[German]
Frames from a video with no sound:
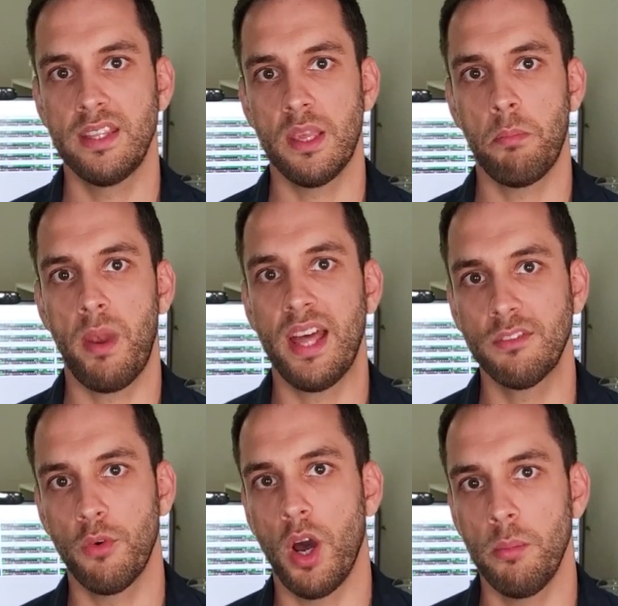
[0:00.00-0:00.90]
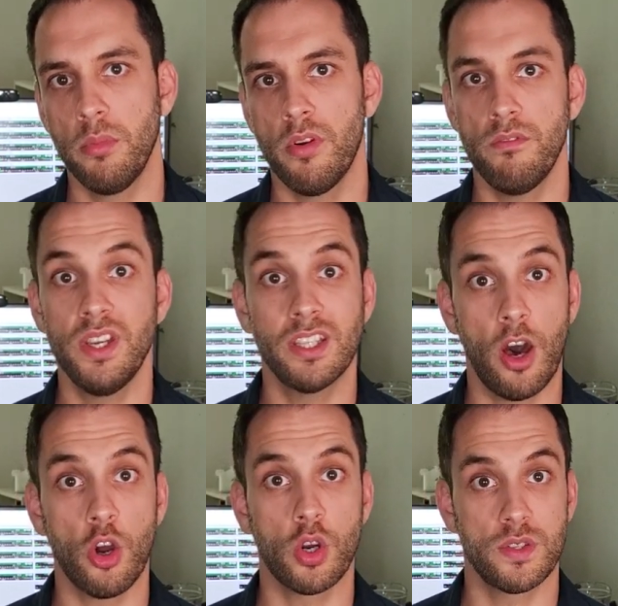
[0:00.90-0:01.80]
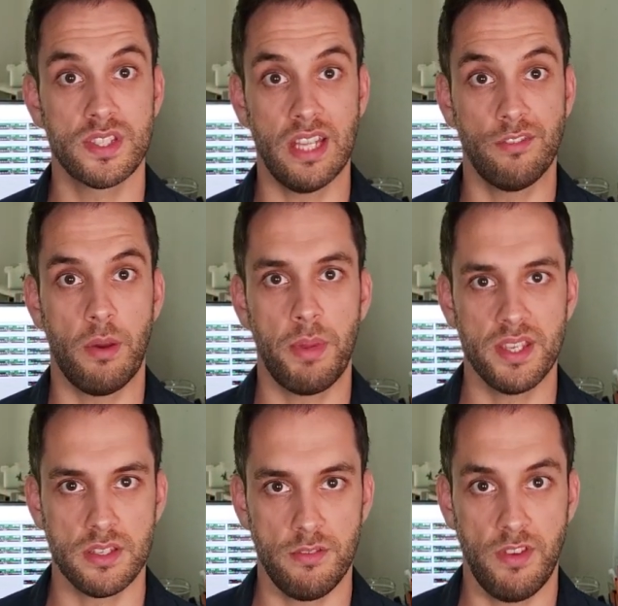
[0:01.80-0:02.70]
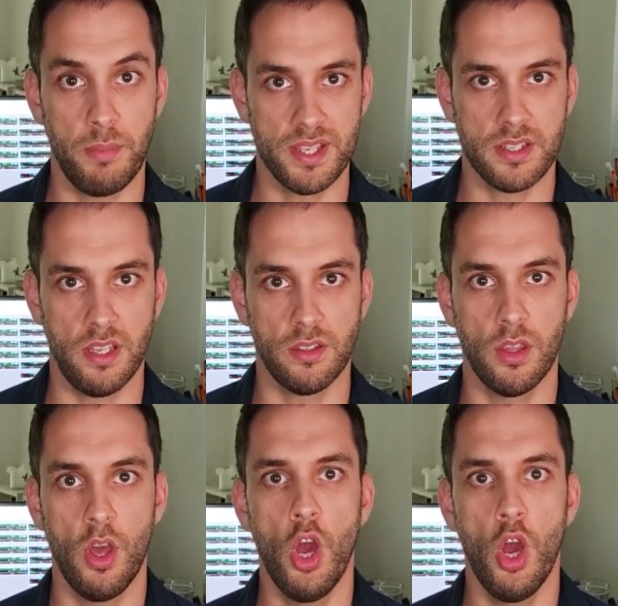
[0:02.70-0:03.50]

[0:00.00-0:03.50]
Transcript: Die Plattform wird auch konstant verbessert